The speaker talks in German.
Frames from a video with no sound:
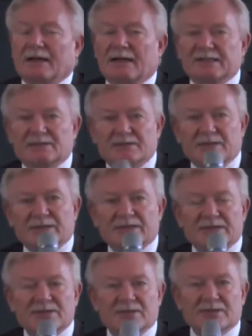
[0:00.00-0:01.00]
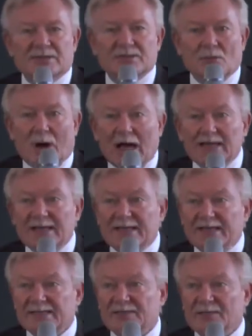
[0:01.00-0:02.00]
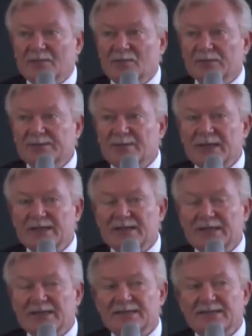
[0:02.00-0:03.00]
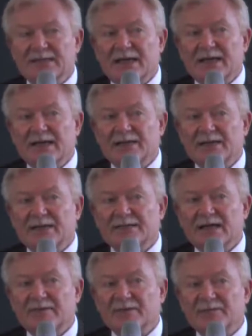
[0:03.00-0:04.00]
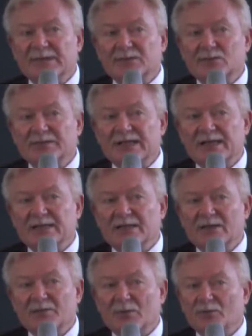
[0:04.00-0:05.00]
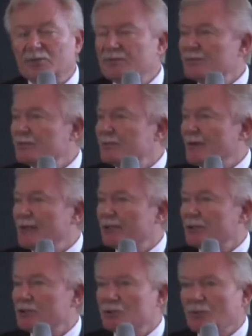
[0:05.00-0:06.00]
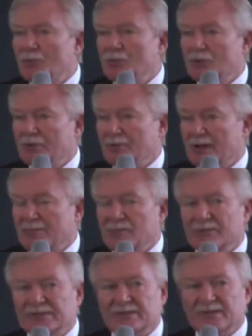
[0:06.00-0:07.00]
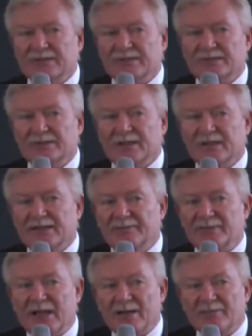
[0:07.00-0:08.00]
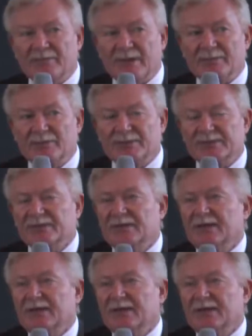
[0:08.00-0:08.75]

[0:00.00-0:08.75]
Also äh, äh, zuallererst muss man sein, sagen wir mal so, sein äh, Produkt muss man spüren, man muss es erlebt haben, man muss